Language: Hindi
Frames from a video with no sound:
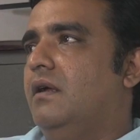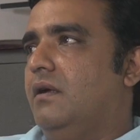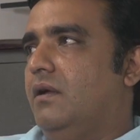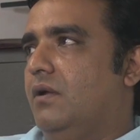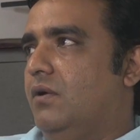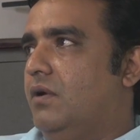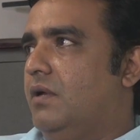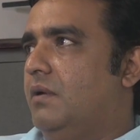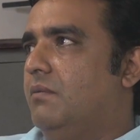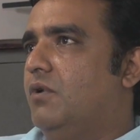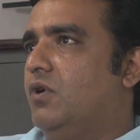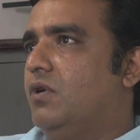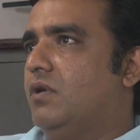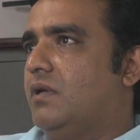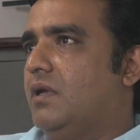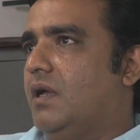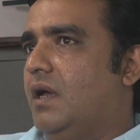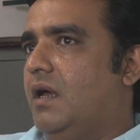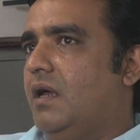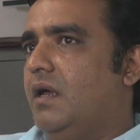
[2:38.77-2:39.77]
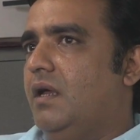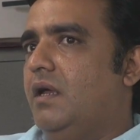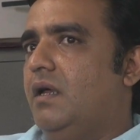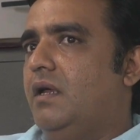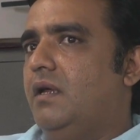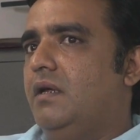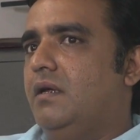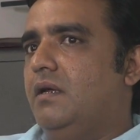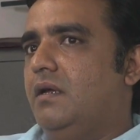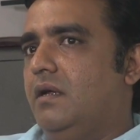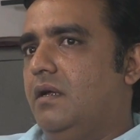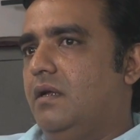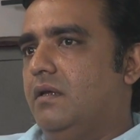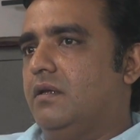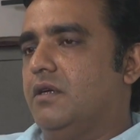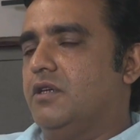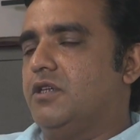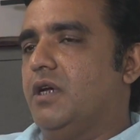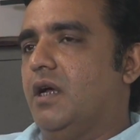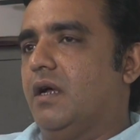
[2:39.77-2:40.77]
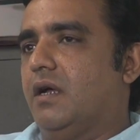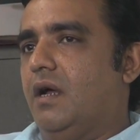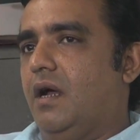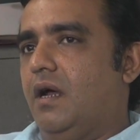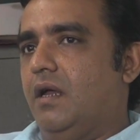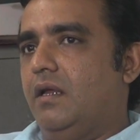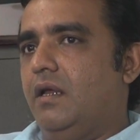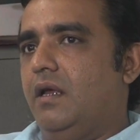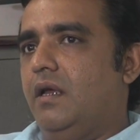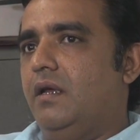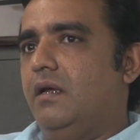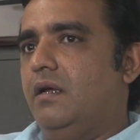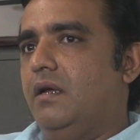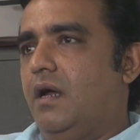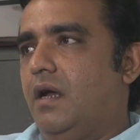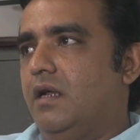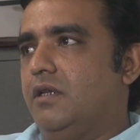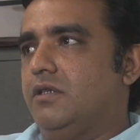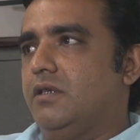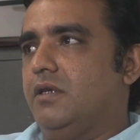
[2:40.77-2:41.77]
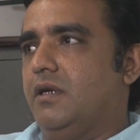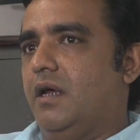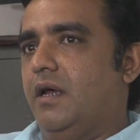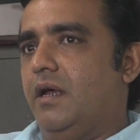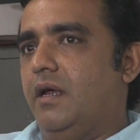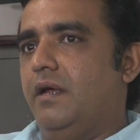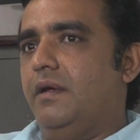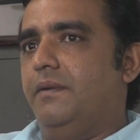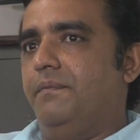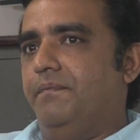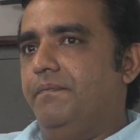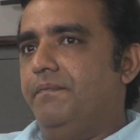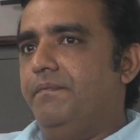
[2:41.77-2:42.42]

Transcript: ग्लोरी मोन्टा है तुषा खान है अंजना है